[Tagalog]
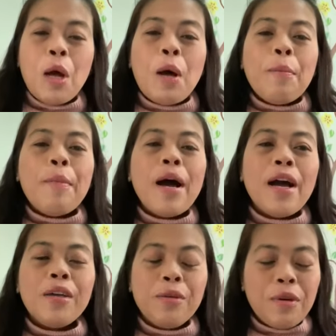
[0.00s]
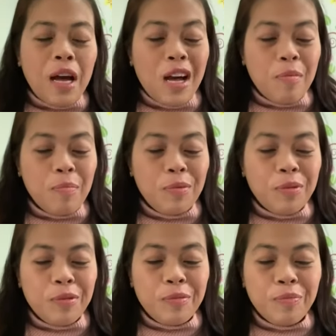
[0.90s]
Maayong
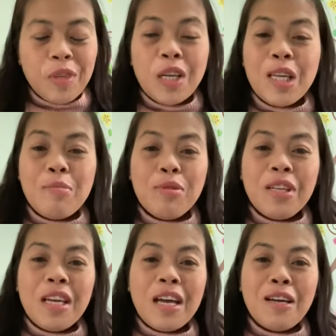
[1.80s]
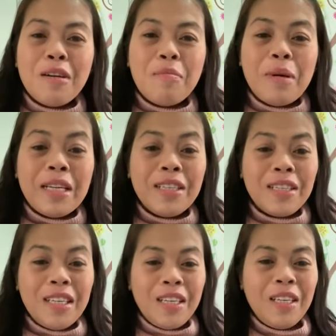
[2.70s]
hapon kanimo diha
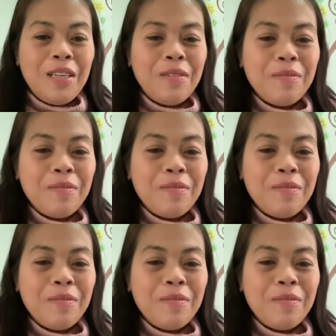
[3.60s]
Mananggiging